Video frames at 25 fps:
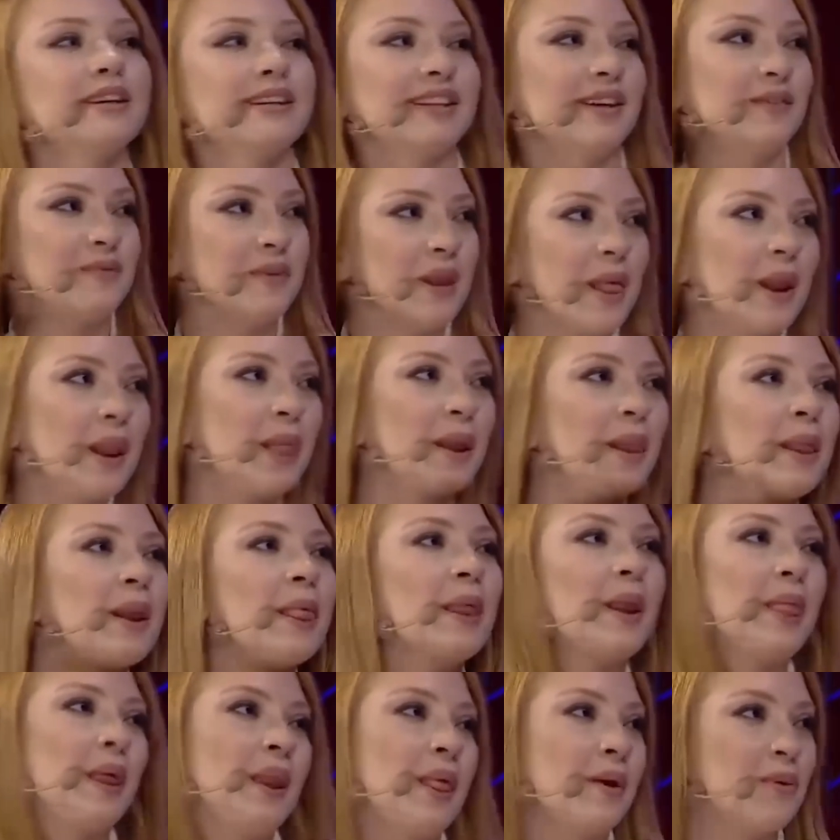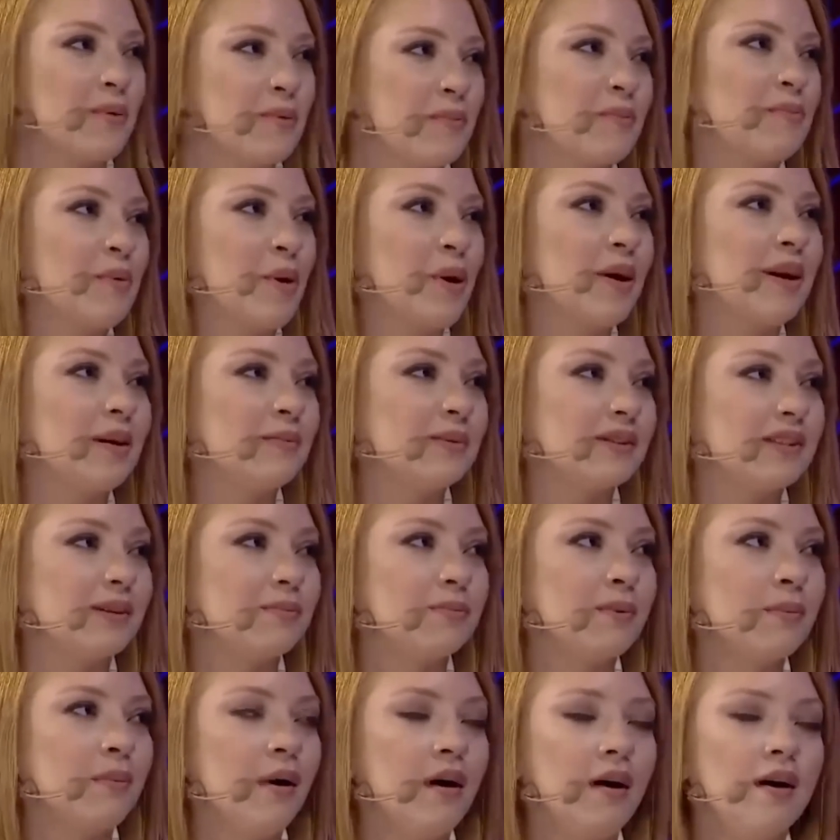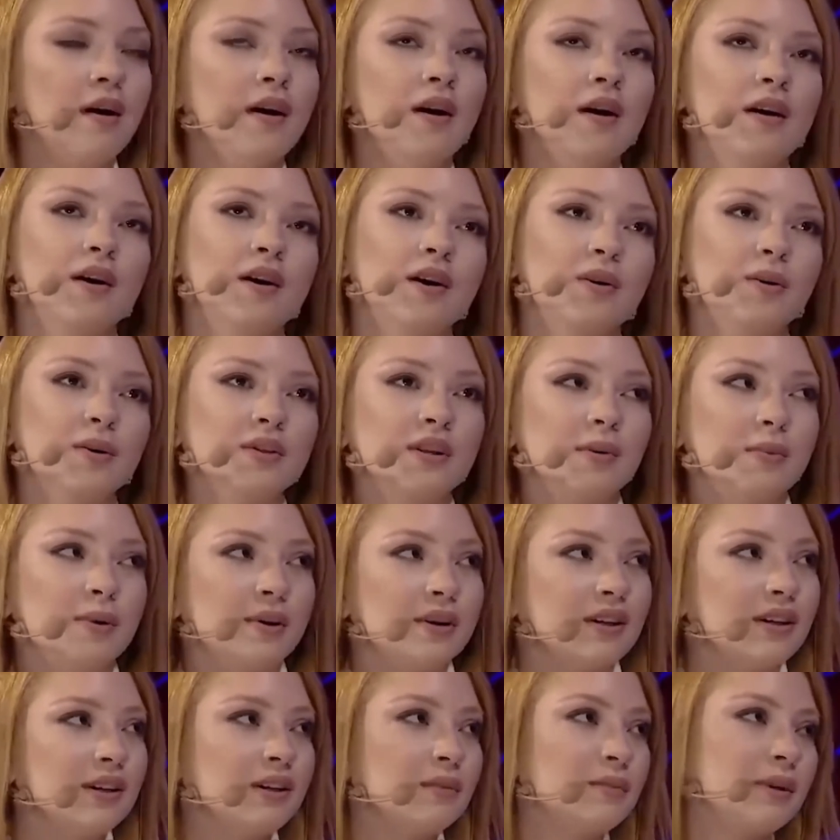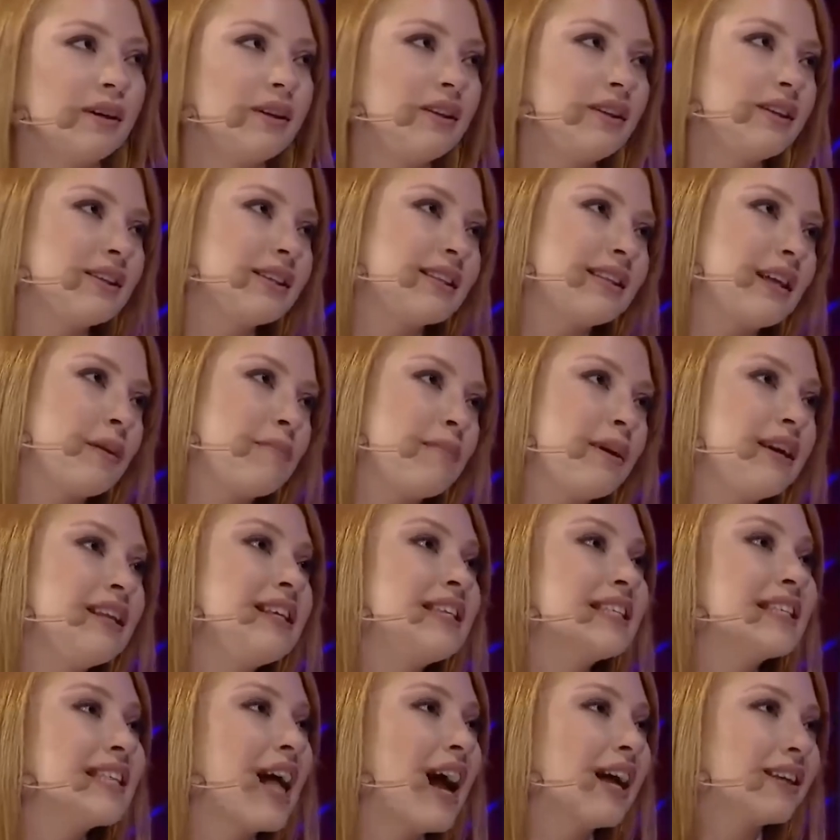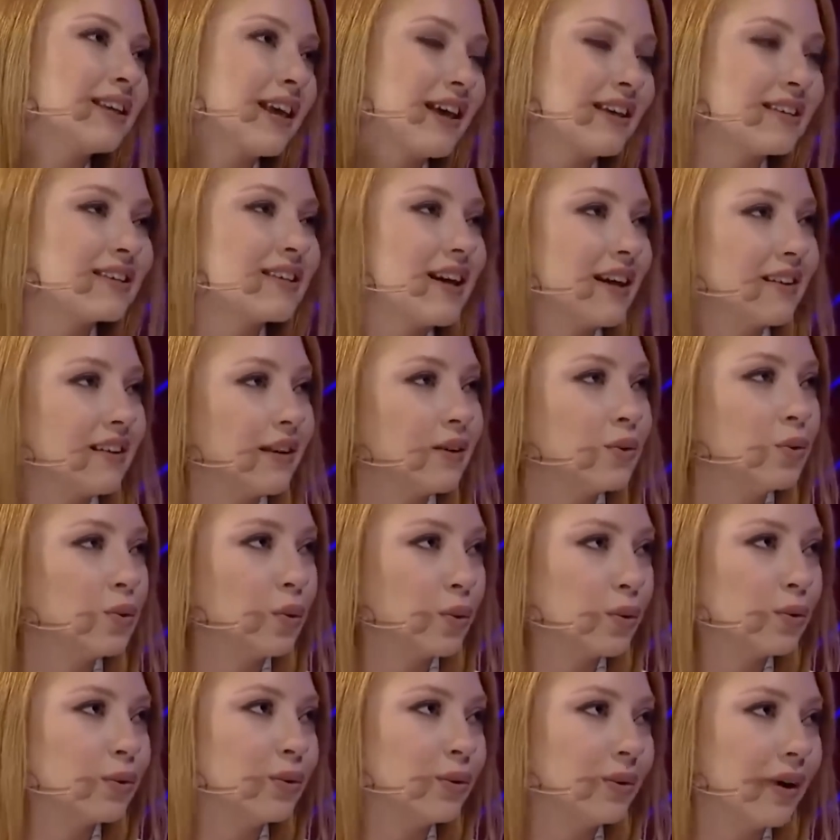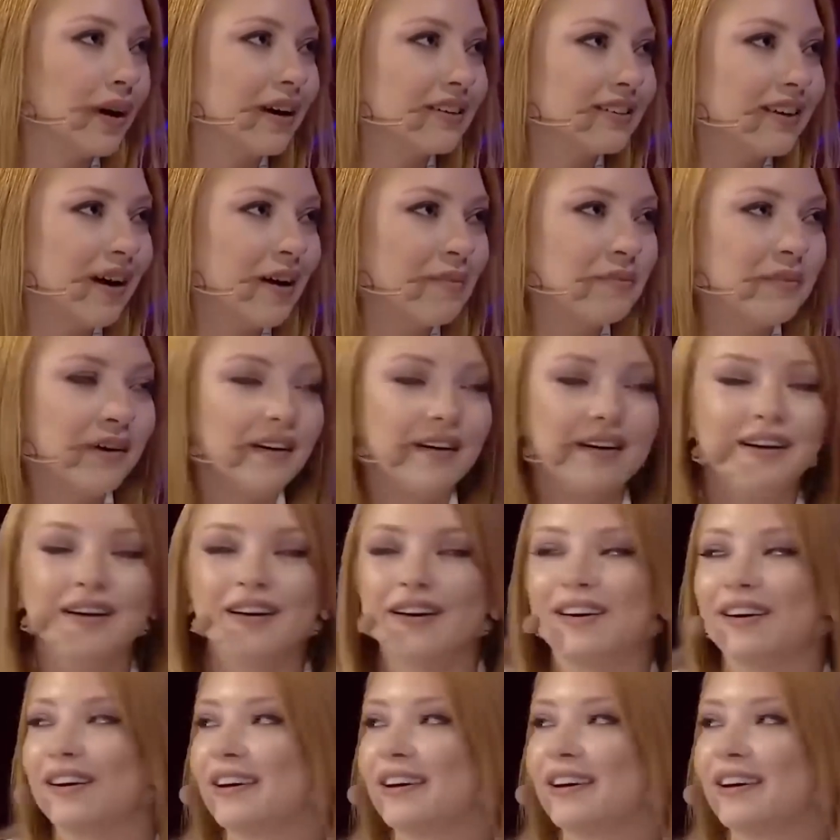ben sürekli böyle bir tipim. O da böyle beni izle beni izlerken zaten yoruluyor adam.